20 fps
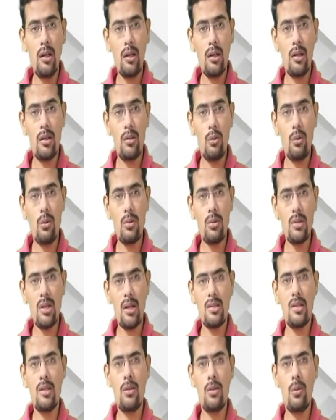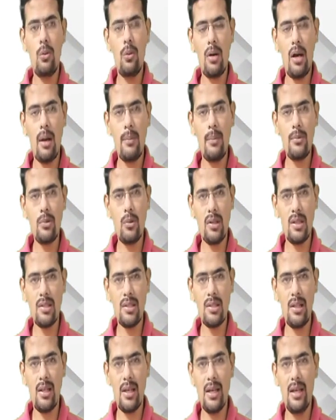कि दोनों जगह से दो लोग काम छोड़कर
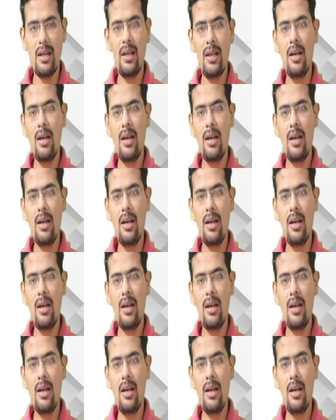चले गए